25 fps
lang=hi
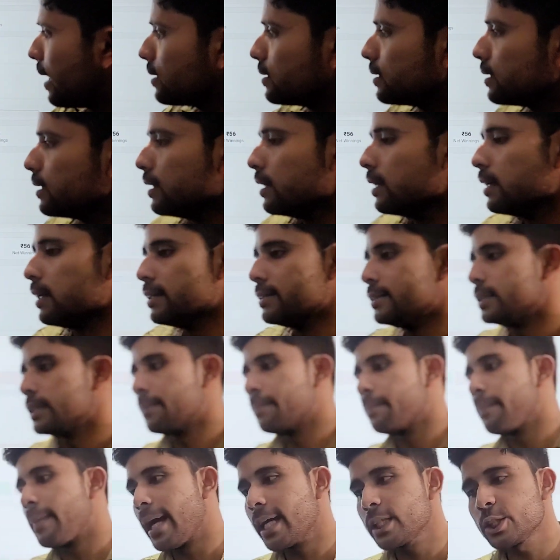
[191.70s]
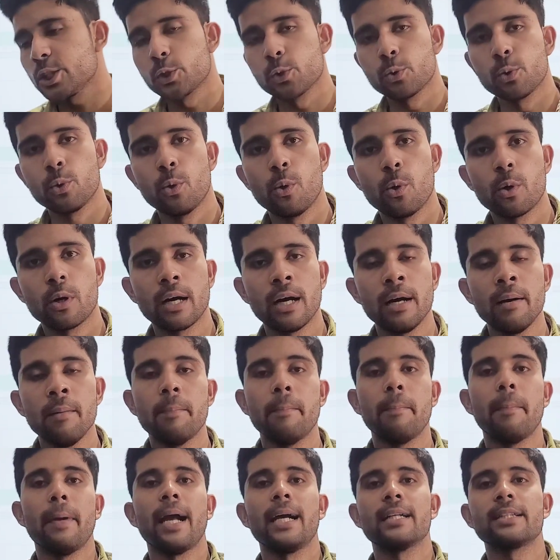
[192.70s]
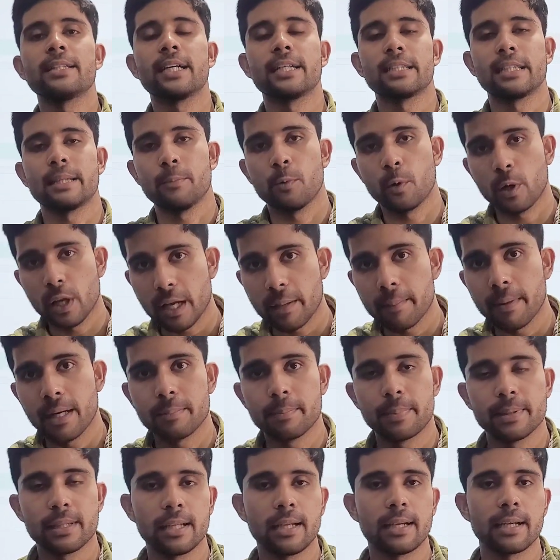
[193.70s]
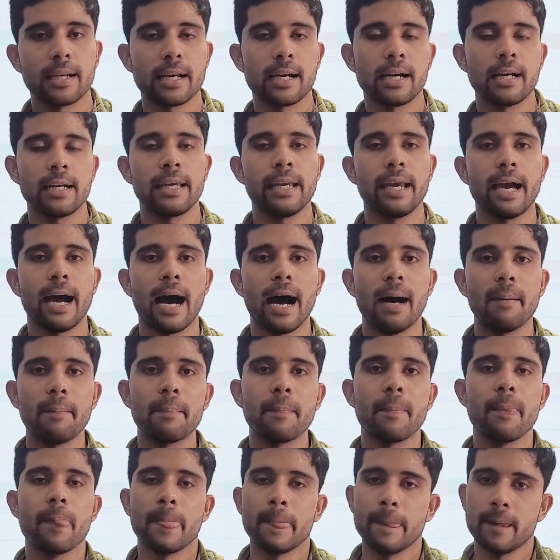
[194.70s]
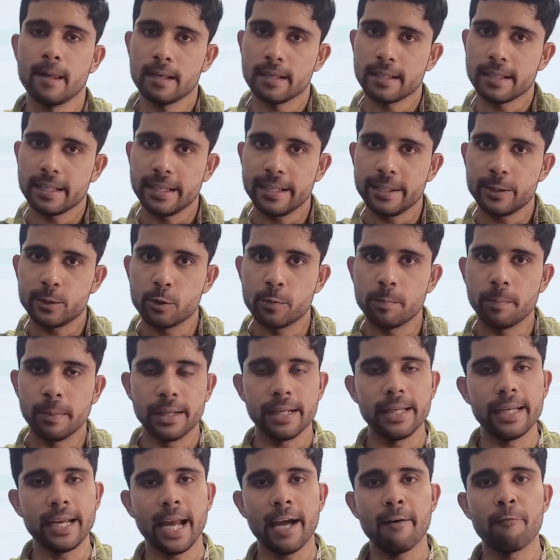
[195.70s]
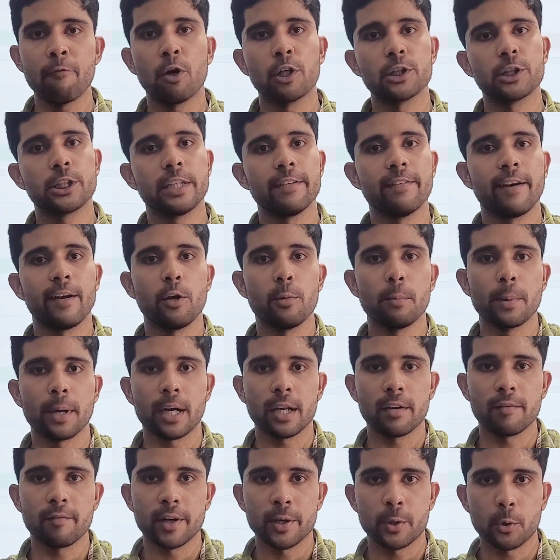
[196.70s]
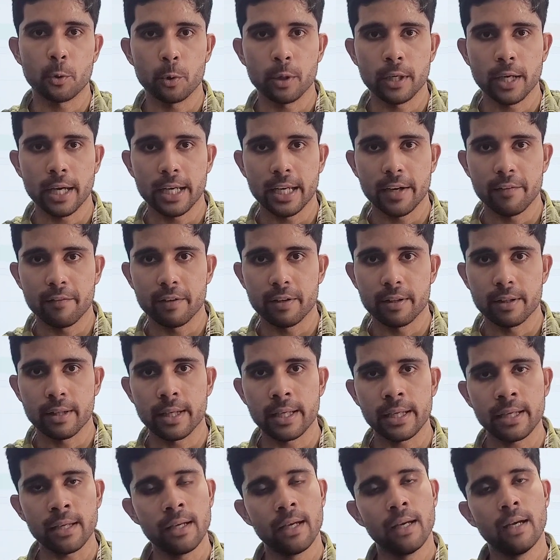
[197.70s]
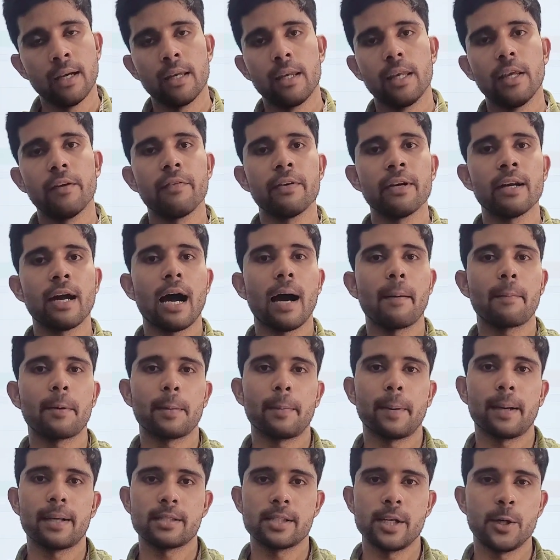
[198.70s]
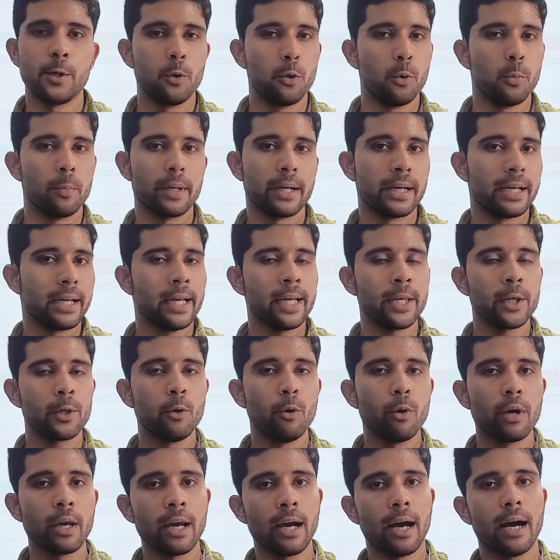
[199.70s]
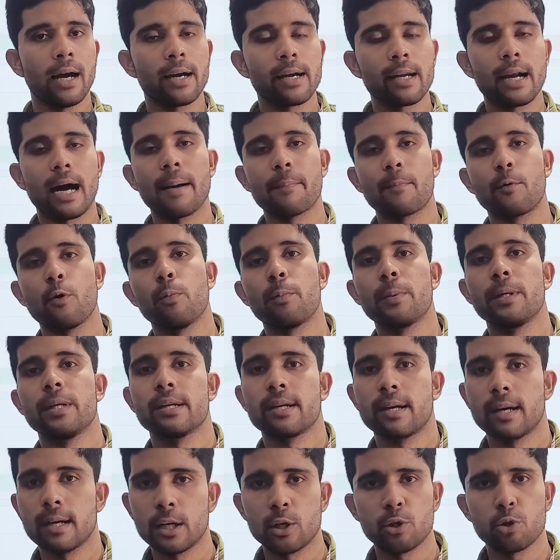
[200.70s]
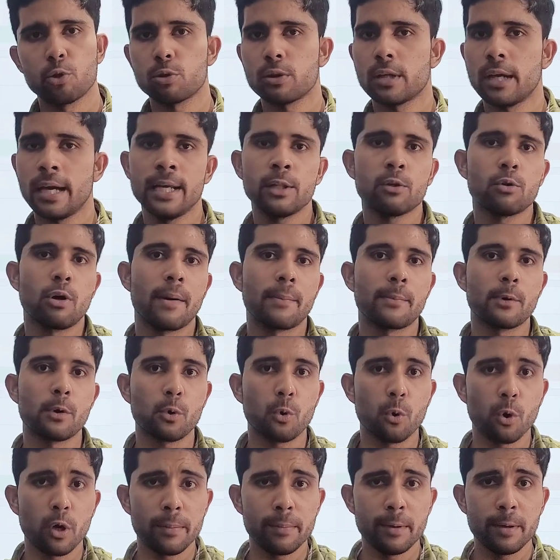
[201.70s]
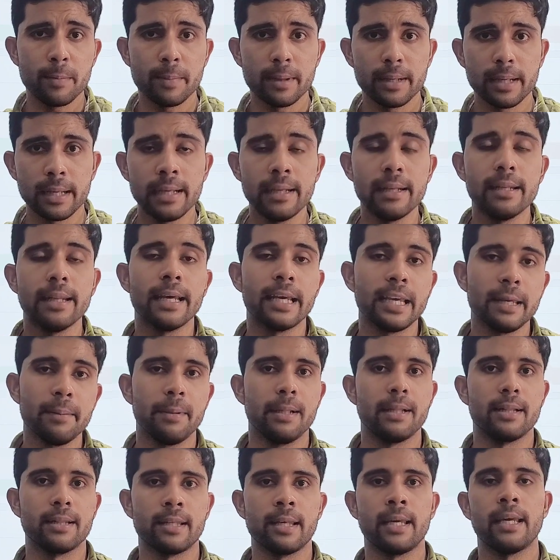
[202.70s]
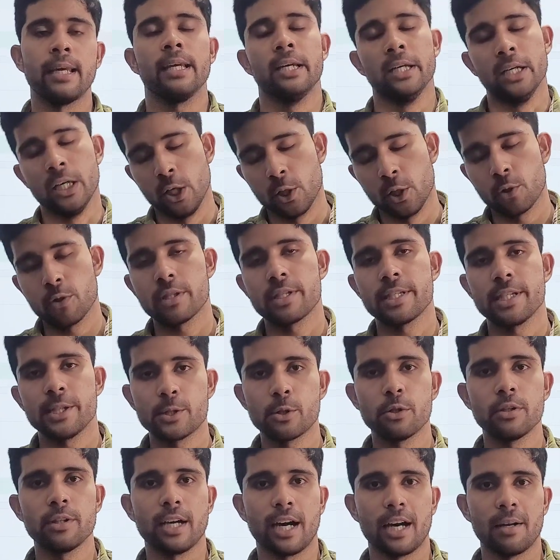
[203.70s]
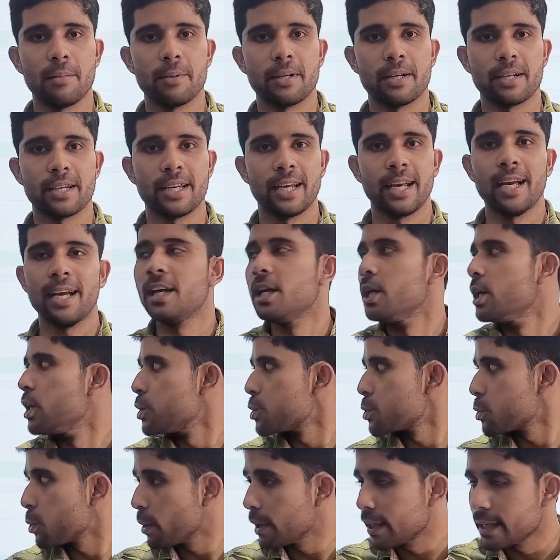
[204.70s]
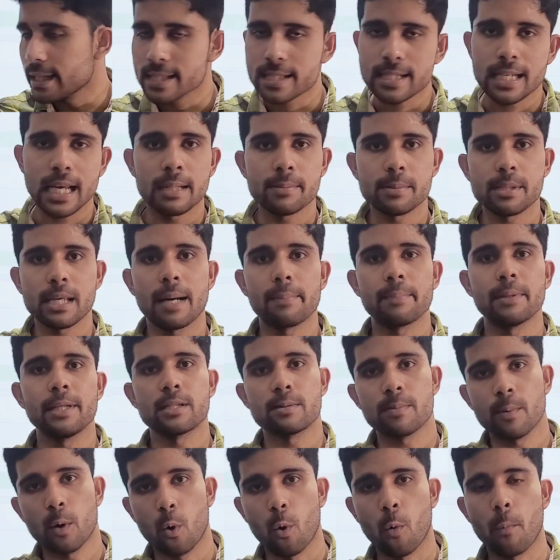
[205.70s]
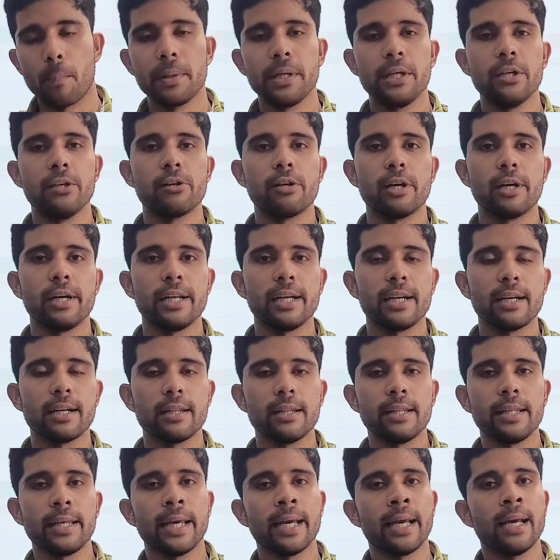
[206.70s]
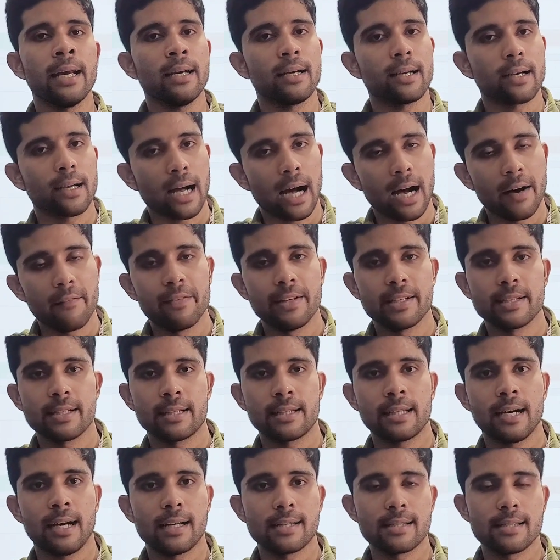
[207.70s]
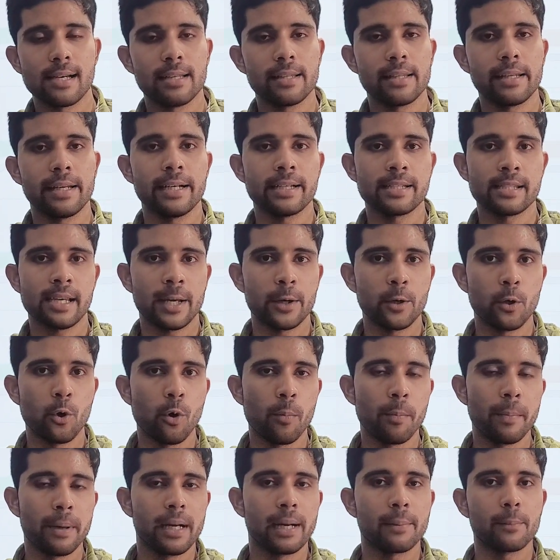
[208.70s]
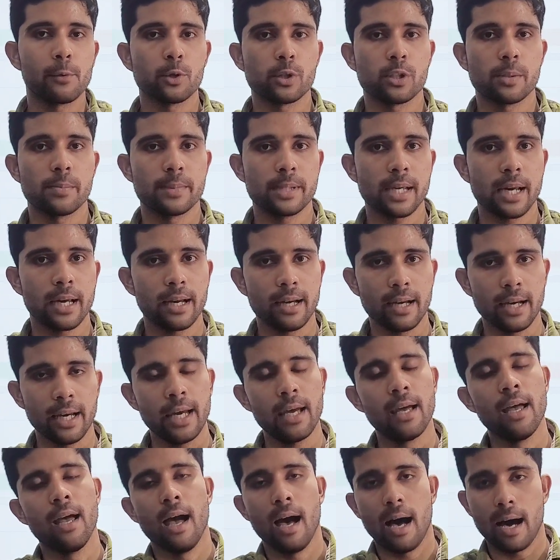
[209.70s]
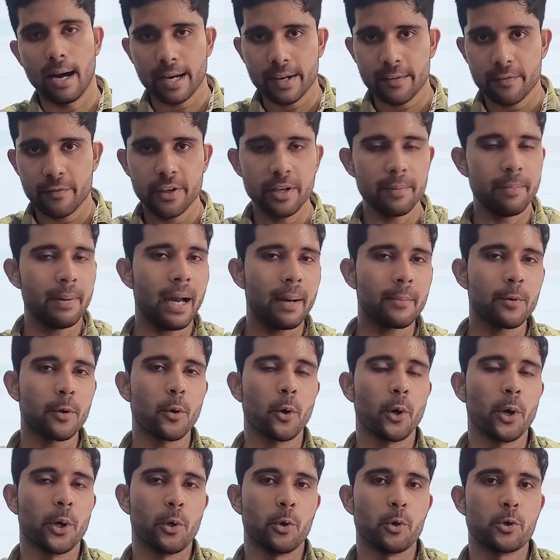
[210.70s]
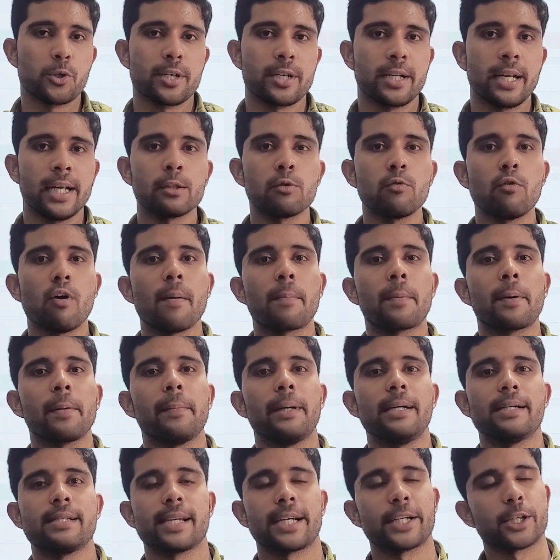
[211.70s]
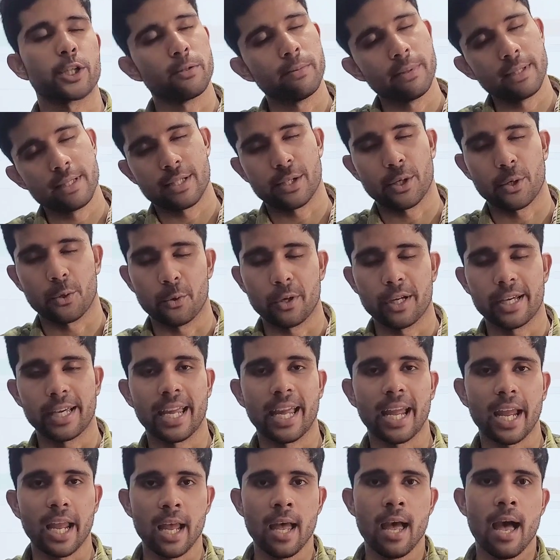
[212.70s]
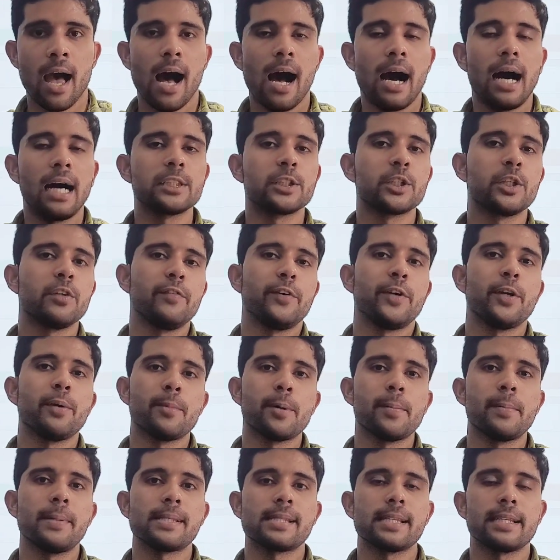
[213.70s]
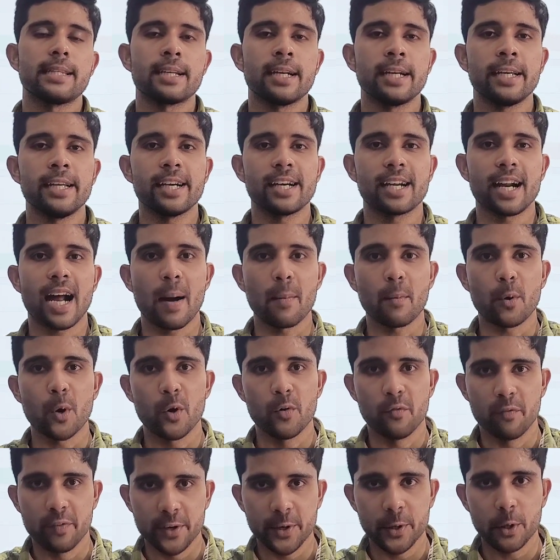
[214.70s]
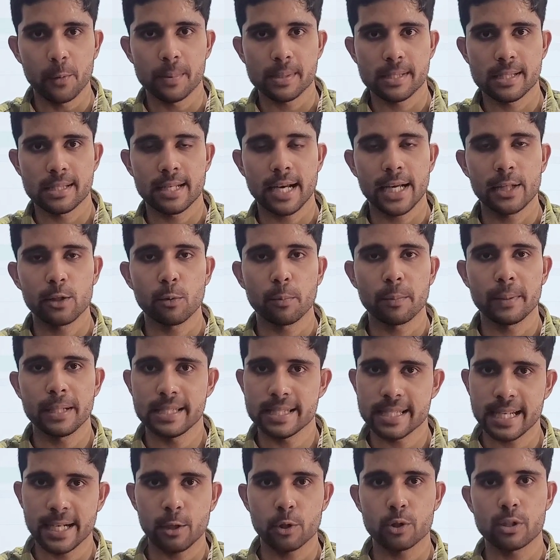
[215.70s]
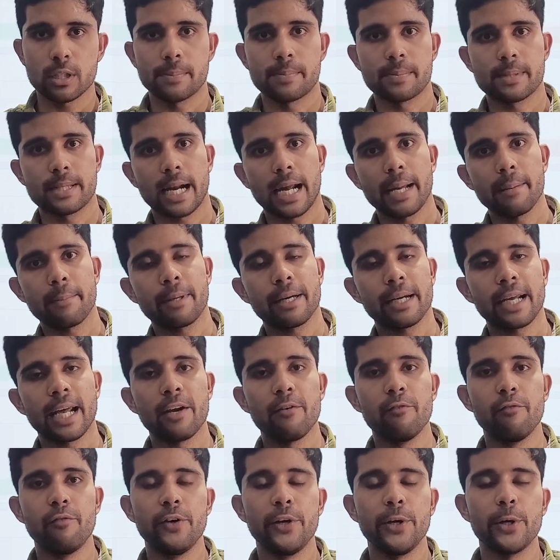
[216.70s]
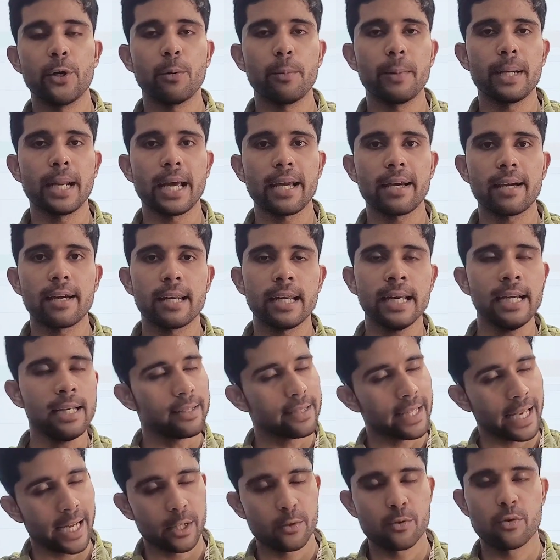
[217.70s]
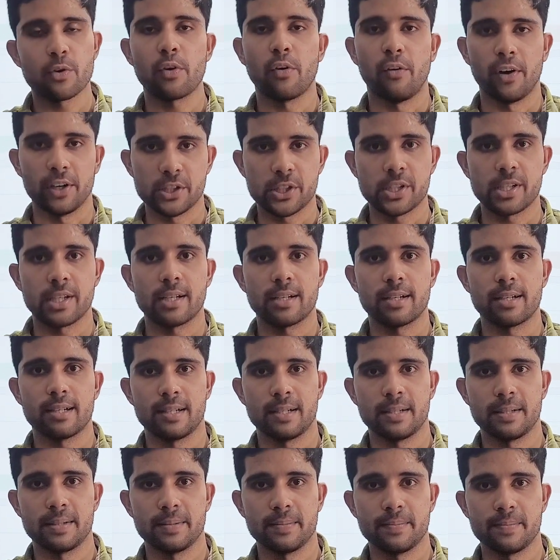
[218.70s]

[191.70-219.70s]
बाद जब मैच शुरू होगा मैच खत्म होने के बाद पता लगेगा कि आप की जो मनी है वो अच्छी वैल्यू में कन्वर्ट हुई है या फिर नहीं या फिर आपके पैसे डूब गए हैं क्योंकि अगर आपका ओपिनियन गलत होता है तो आपको कोई भी मनी नहीं मिलती तो इस चीज़ को ध्यान में रखिए सो so, इस टाइप से आपने इसमें ओपिनियन ट्रेडिंग करनी है काफ़ी ज़्यादा आसान तरीके से आई होप मैंने आपको समझाया है अगर फिर भी आपको कोई क्वेश्चन है तो वो आप कमेंट सेक्शन में ज़रूर लिखें आज की वीडियो में बस इतना ही अगर आपको वीडियो पसंद आए तो प्लीज़ चैनल को सब्सक्राइब करें एंड वीडियो को भी लाइक करें थैंक्स फॉर वॉचिंग